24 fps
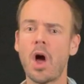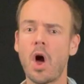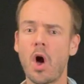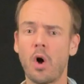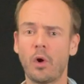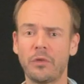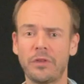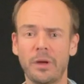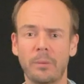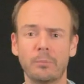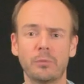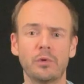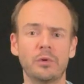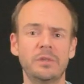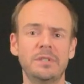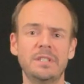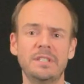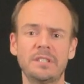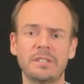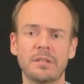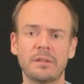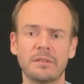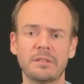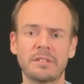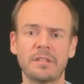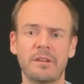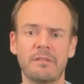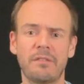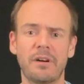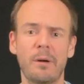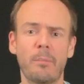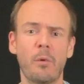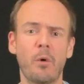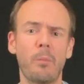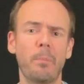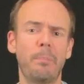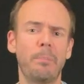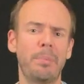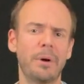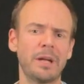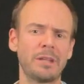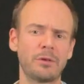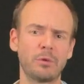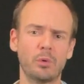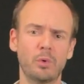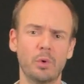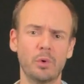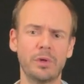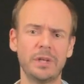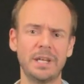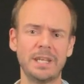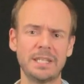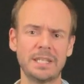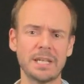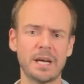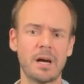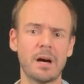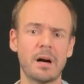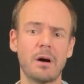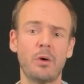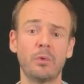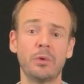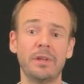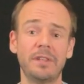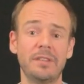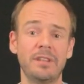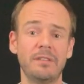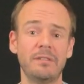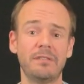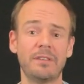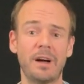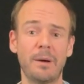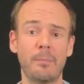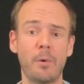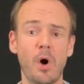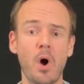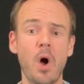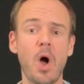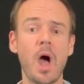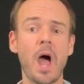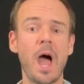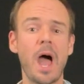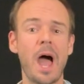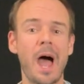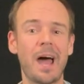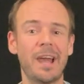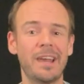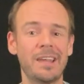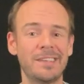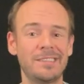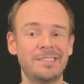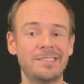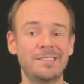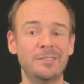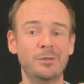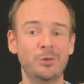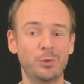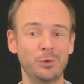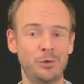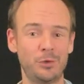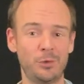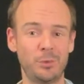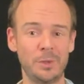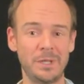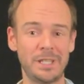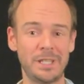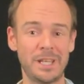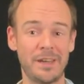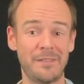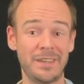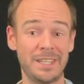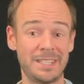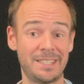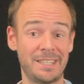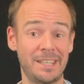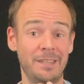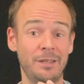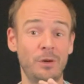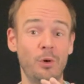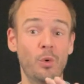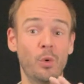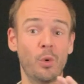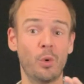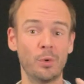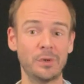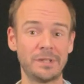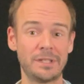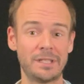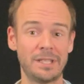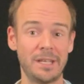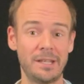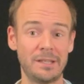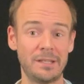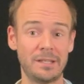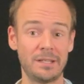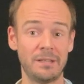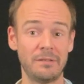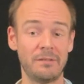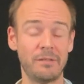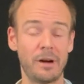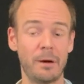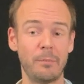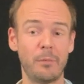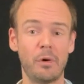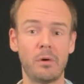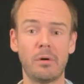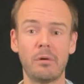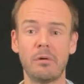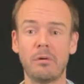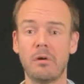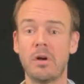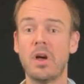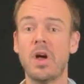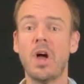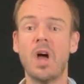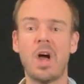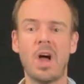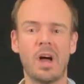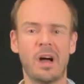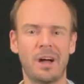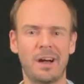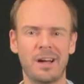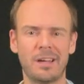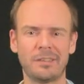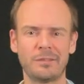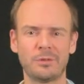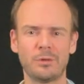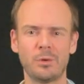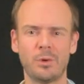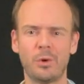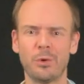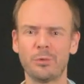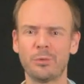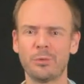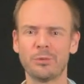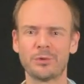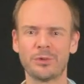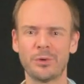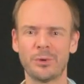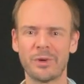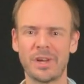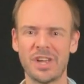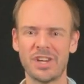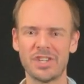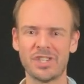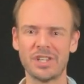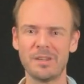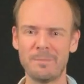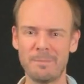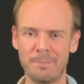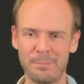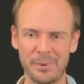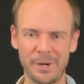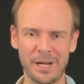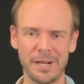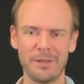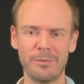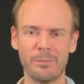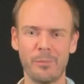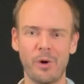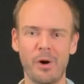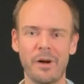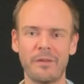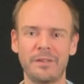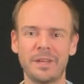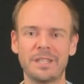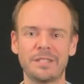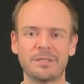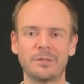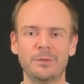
en termes de distance, il n'y a vraiment pas trop d'écart. On était vraiment à l'aise de suite avec cette grosse tête qui est vraiment euh, rassurante, on s'engageait pleinement avec ce